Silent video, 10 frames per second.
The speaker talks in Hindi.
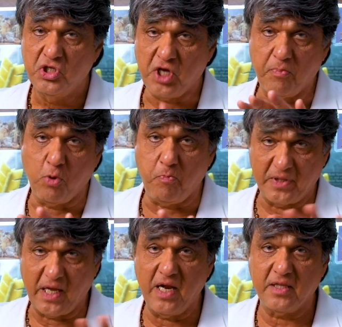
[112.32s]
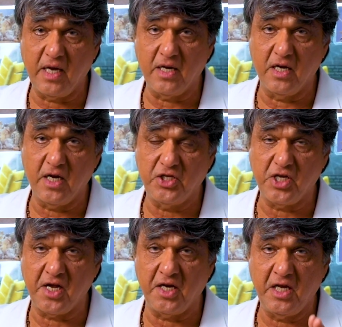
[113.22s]
सबको पता लगता है गंगा जी
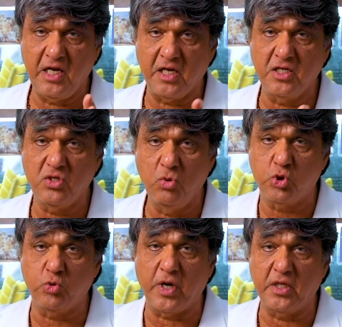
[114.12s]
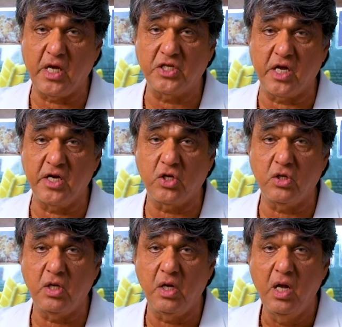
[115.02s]
आ रही हैं लेकिन उस वक्त अचानक
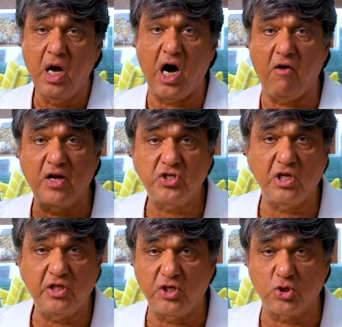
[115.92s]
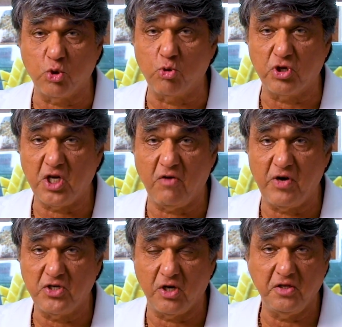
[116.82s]
हवा चलती है जोर की हवा
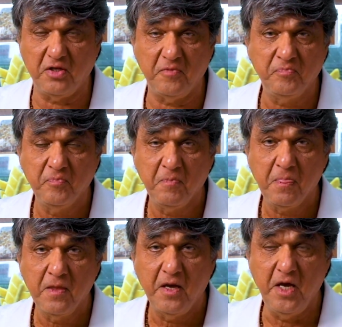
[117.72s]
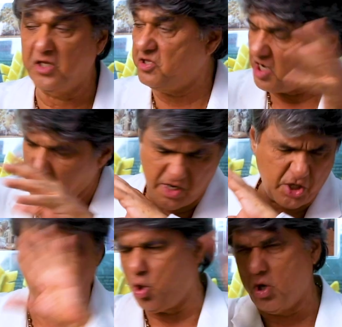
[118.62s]
चलती है एक हवा
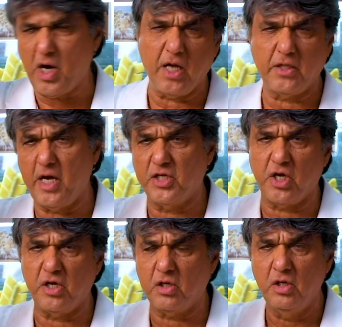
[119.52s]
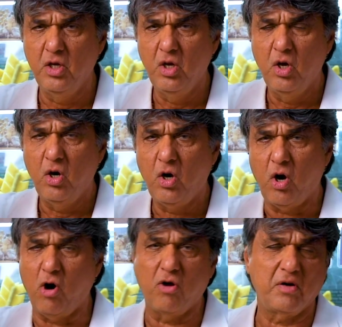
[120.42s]
का झोंका आता है
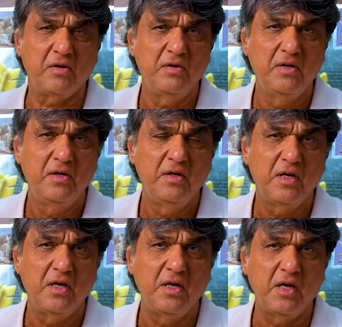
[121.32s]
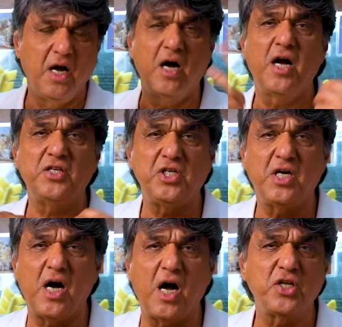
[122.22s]
अचानक और गंगा जी
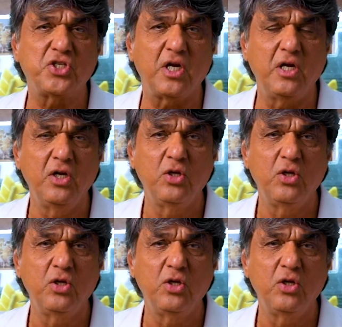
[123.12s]
का आंचल